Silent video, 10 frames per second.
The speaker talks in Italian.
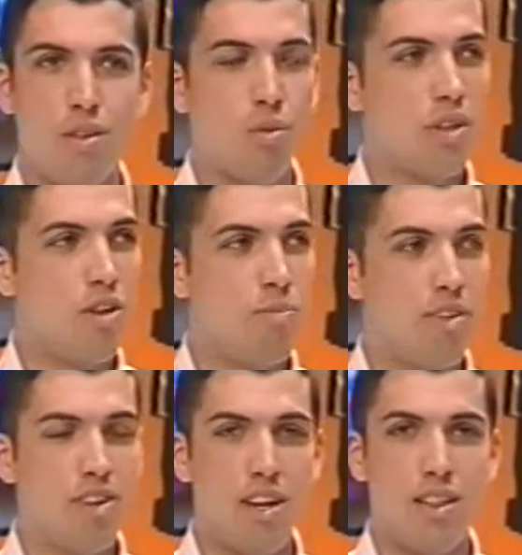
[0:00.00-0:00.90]
in tutte le
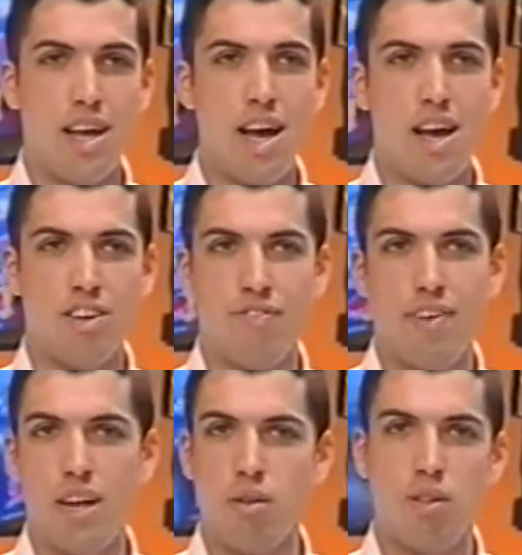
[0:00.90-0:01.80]
specialità,
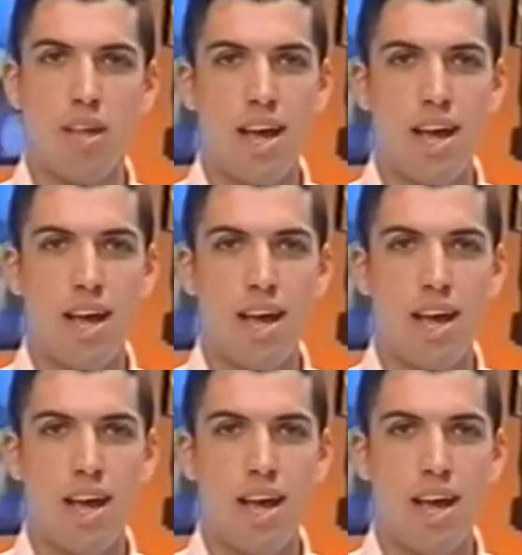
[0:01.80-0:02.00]
asfalto,